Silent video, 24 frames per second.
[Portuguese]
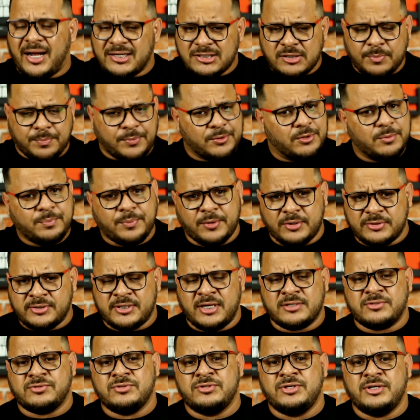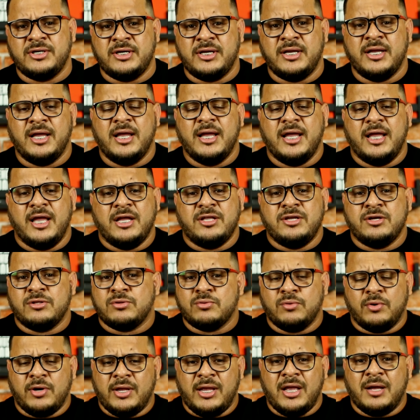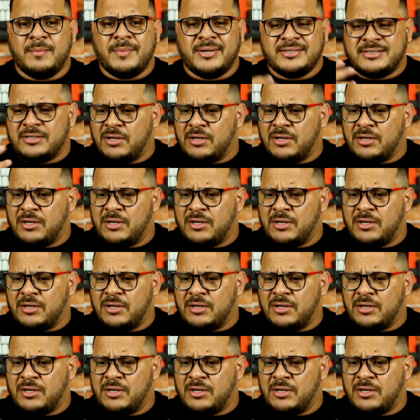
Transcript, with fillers: passa por um processo de editoria,